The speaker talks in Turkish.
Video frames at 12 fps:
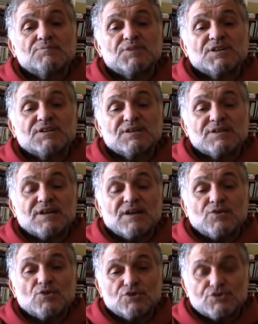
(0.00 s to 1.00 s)
bir
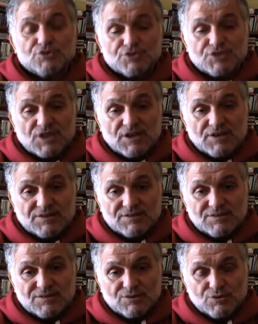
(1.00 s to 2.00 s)
İran yolcu uçağını
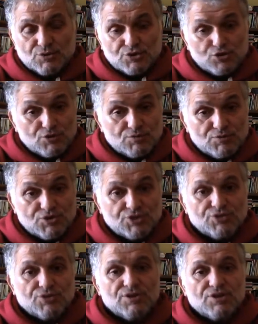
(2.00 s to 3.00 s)

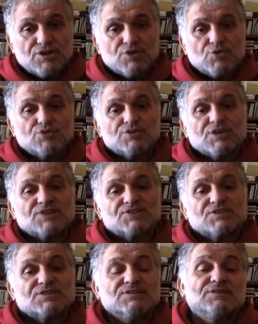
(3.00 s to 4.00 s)
düşürmüştü. 200
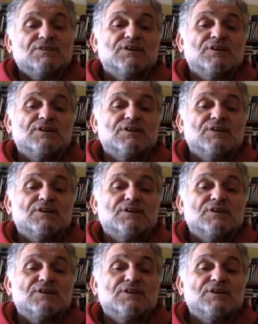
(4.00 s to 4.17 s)
aşkın